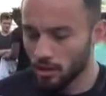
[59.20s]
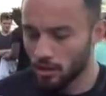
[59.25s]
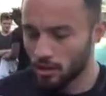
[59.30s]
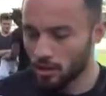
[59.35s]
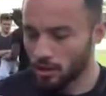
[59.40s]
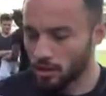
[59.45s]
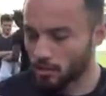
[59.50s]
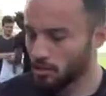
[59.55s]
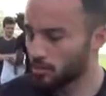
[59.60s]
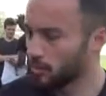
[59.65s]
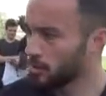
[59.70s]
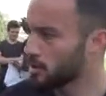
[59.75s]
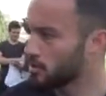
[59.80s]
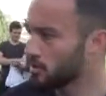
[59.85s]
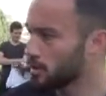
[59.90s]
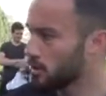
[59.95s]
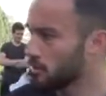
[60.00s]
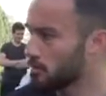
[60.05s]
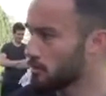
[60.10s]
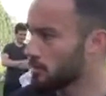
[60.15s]
E, ama benim
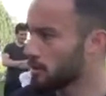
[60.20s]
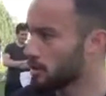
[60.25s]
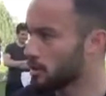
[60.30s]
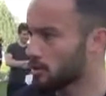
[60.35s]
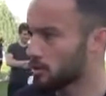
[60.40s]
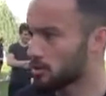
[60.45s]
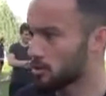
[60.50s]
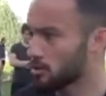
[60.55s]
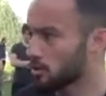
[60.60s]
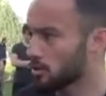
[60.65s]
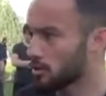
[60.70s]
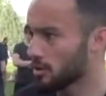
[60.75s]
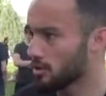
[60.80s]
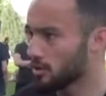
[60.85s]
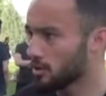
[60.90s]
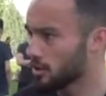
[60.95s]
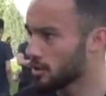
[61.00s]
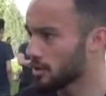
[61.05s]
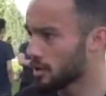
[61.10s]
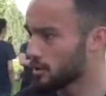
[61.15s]
tarafıma henüz şu
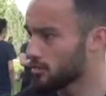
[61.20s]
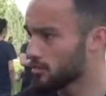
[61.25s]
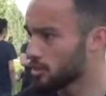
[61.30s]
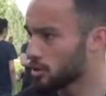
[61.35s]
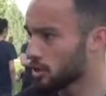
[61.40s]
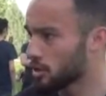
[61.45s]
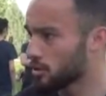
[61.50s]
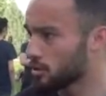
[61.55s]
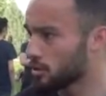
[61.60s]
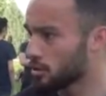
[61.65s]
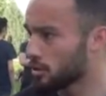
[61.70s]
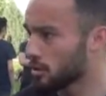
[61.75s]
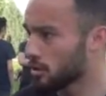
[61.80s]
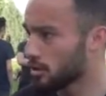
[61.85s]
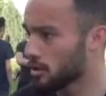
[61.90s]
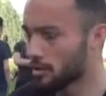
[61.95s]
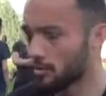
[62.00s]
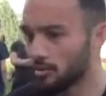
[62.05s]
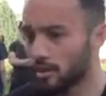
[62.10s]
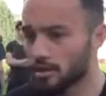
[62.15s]
anda gelen bir şey yok.
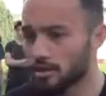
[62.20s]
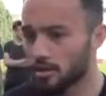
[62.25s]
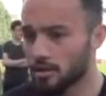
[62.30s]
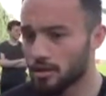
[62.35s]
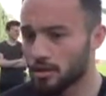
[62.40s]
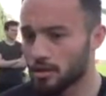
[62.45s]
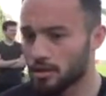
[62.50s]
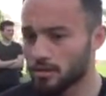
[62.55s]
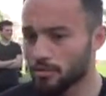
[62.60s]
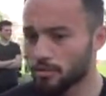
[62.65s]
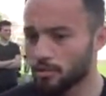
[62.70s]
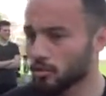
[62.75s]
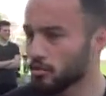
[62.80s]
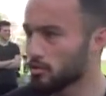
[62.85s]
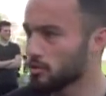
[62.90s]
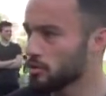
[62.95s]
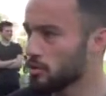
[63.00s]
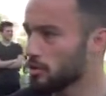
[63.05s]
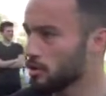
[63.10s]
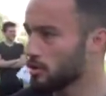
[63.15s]
E, ben de
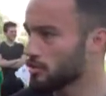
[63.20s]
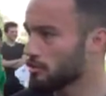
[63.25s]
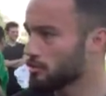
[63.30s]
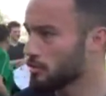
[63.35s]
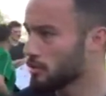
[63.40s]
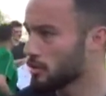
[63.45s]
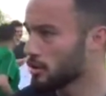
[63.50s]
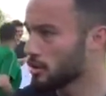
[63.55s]
profesyonelim.